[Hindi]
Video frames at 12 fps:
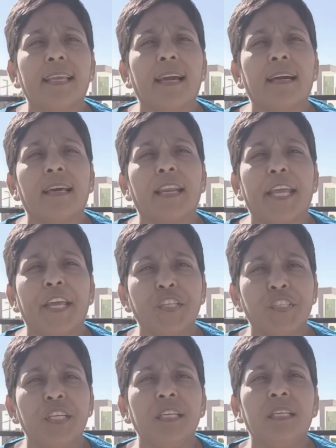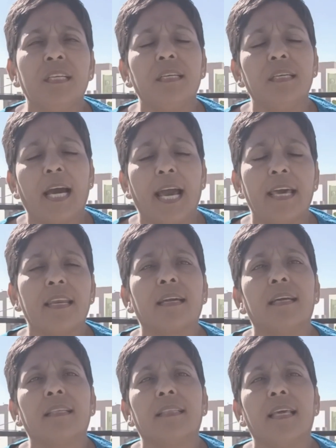अगर एजेंट हायर
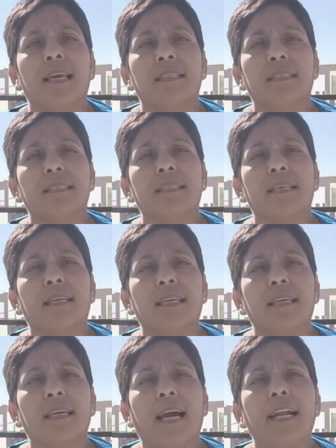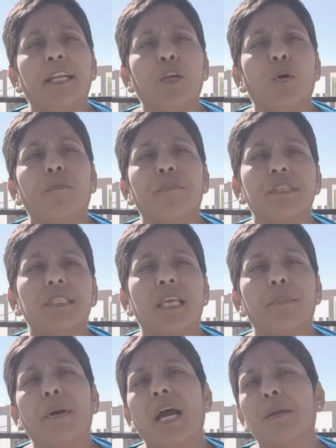करते हैं जैसे कि आरटी ऑफिस के
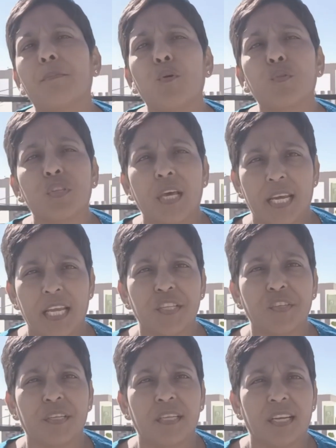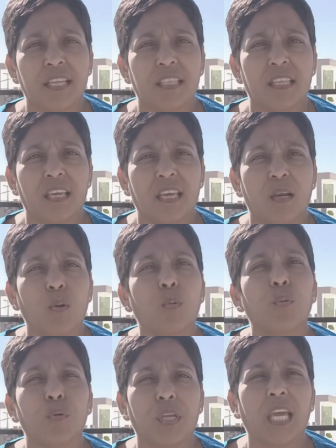बाहर बहुत सारे एजेंट रहते हैं लोगों
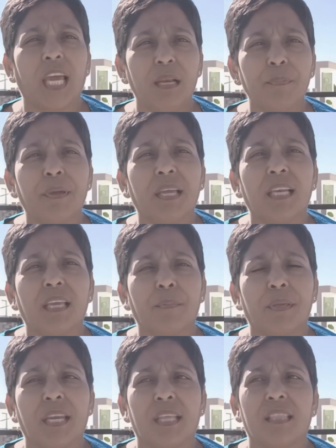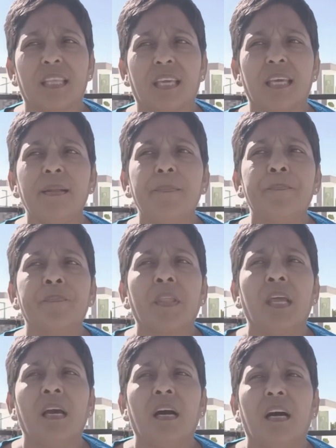की हेल्प के लिए भी रहते हैं
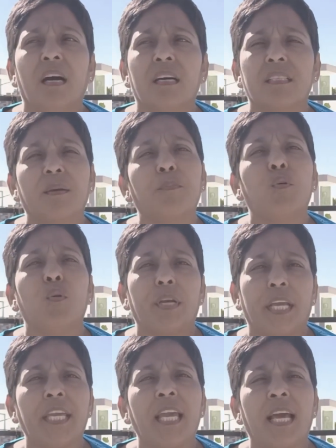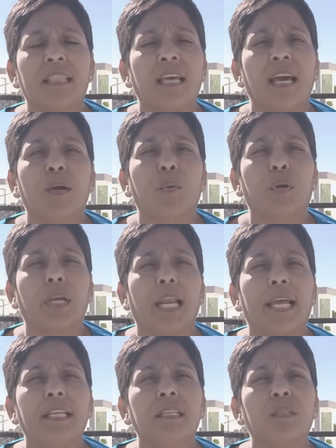सबको नहीं आता है
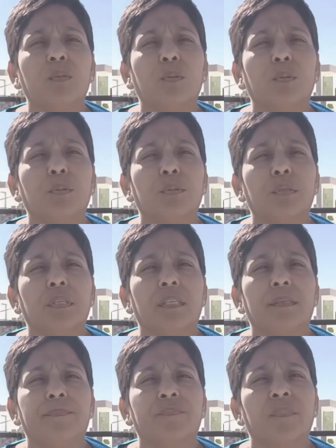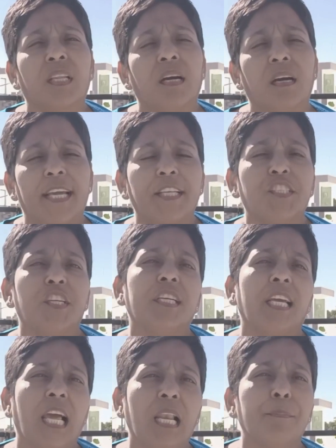ऑनलाइन तो एजेंट
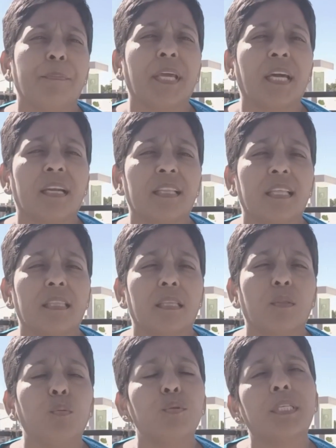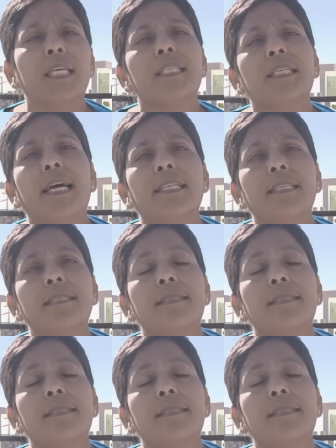हेल्प भी कर देते तो उसकी चार्जेस